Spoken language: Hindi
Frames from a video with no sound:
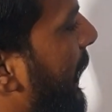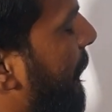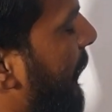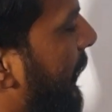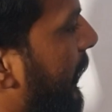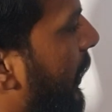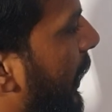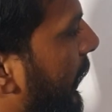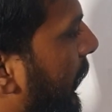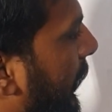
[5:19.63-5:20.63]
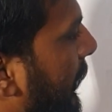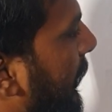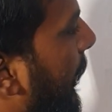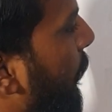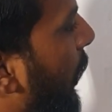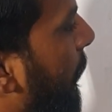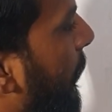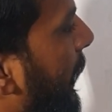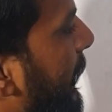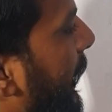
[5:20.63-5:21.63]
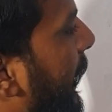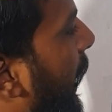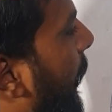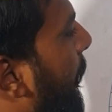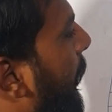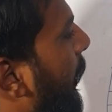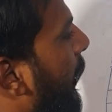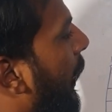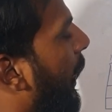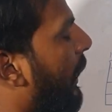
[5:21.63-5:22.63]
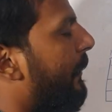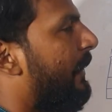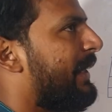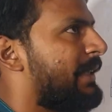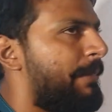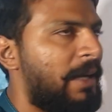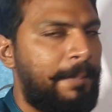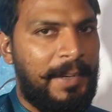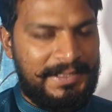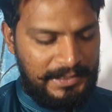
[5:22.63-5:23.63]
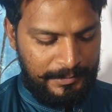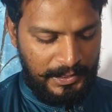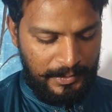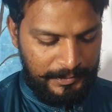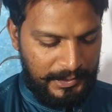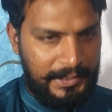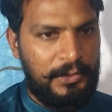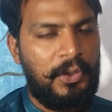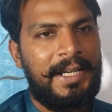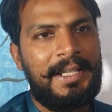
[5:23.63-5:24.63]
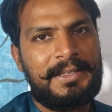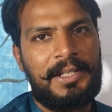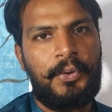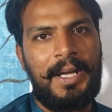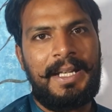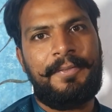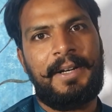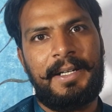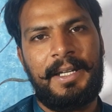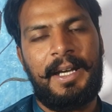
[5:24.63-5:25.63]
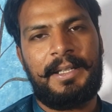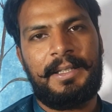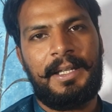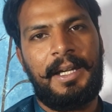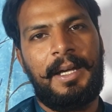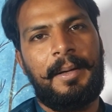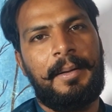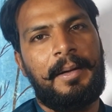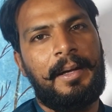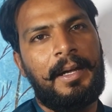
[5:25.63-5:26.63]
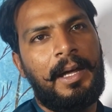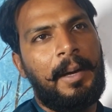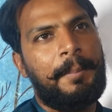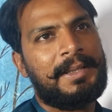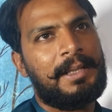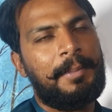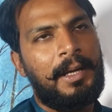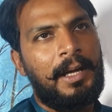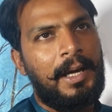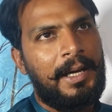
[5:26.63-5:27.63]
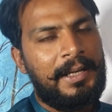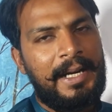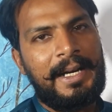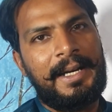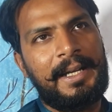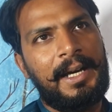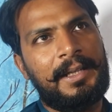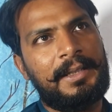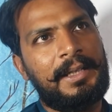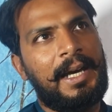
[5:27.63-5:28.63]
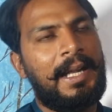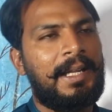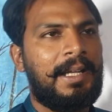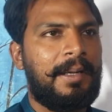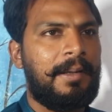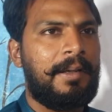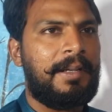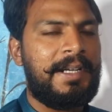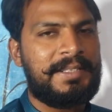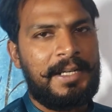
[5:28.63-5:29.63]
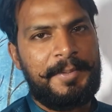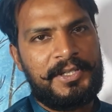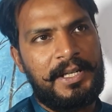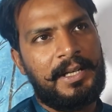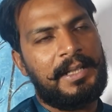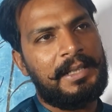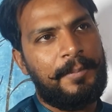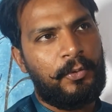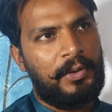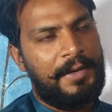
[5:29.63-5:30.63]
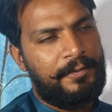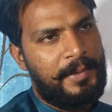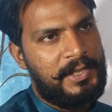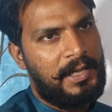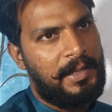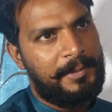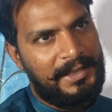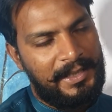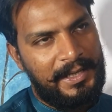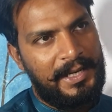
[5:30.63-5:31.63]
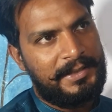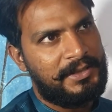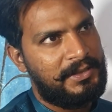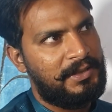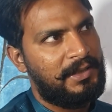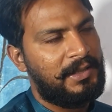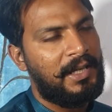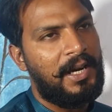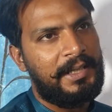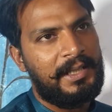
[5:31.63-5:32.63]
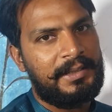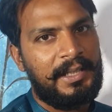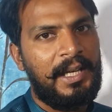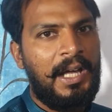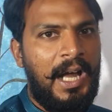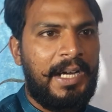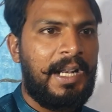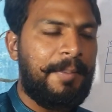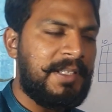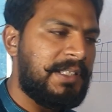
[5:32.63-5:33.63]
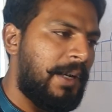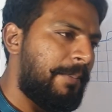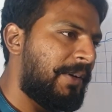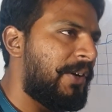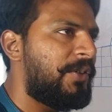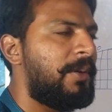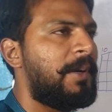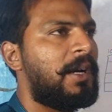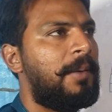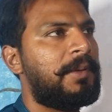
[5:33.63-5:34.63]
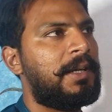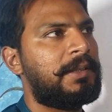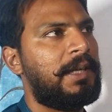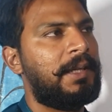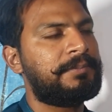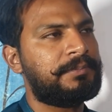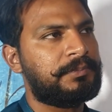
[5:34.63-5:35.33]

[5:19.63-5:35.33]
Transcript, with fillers: पे लेफ्ट हैंड की गाड़ियां ये प्रॉब्लम आती है कि आप अगर फॉर एग्जाम्पल आप पाकिस्तान में काम कर रहे हैं तो गाड़ी अक्सर लेफ्ट हैंड की आती है मतलब राइट हैंड की आती है राइट साइड में स्टेरिंग आते हैं आपको लेफ्ट पे चलाना पड़ता है राइट हैंड की गाड़ी आती है अगर आप किसी अरब कंट्री में काम करते हैं